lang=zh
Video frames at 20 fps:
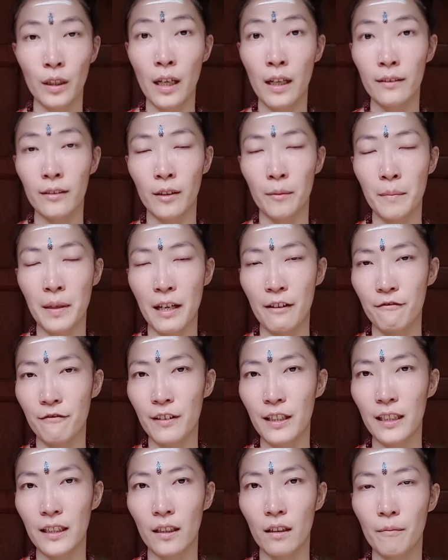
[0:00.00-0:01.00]
样的免
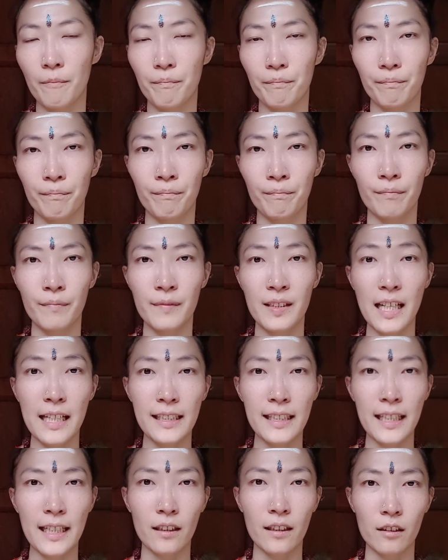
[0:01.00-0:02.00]
费的嗯在
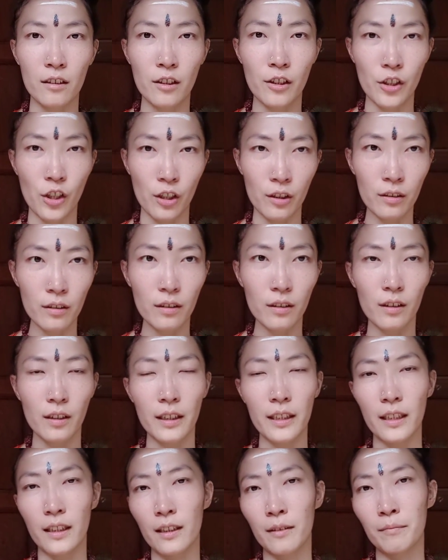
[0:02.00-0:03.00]
线的课程，可
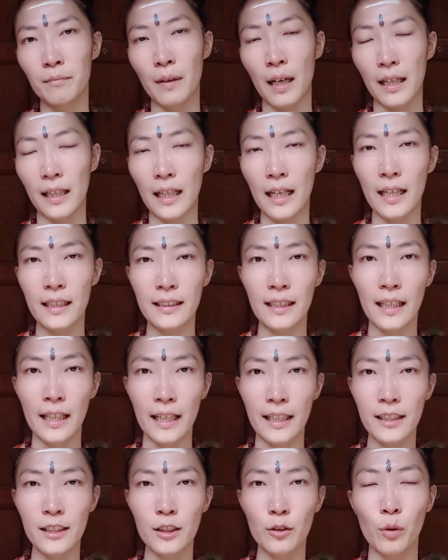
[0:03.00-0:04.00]
以跟马卡拉萨
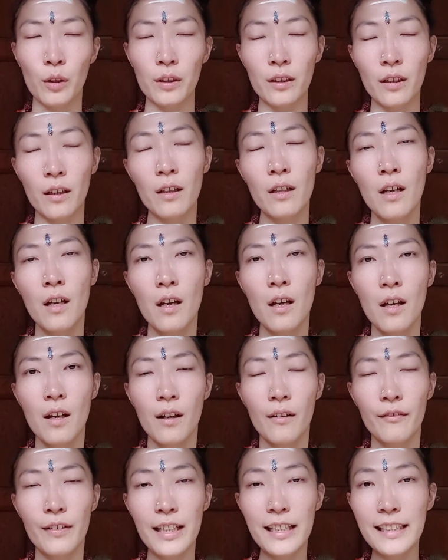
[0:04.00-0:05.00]
联系，我的
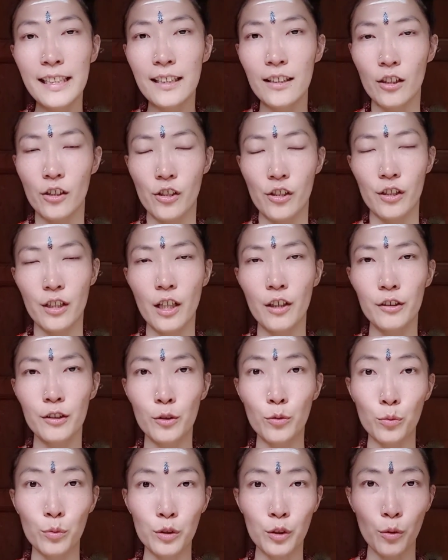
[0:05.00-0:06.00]
微信呢是幺
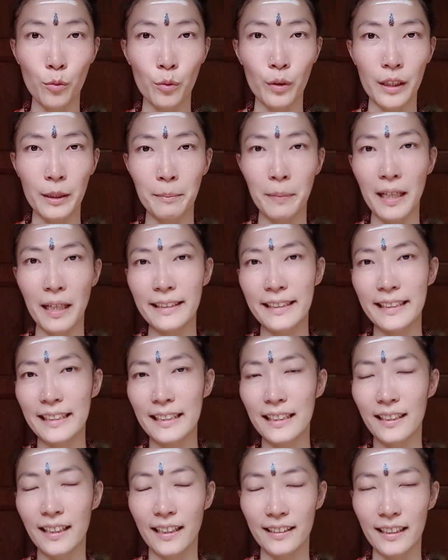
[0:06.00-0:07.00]
四五九五零八
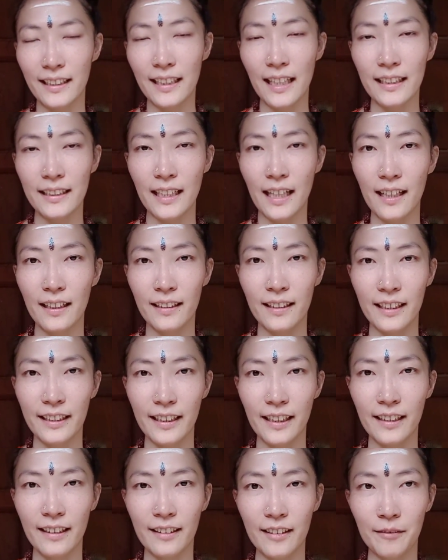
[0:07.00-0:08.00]
七。感谢大家，你
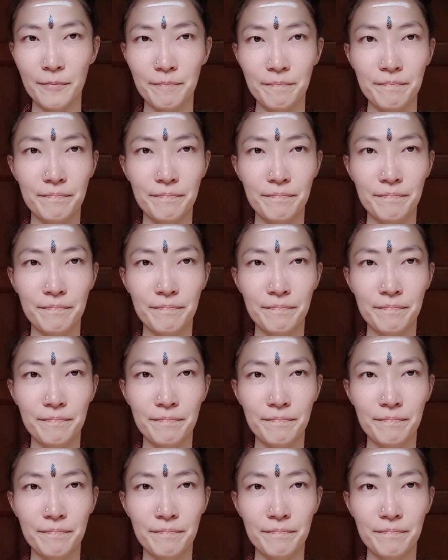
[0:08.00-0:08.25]
天伦的。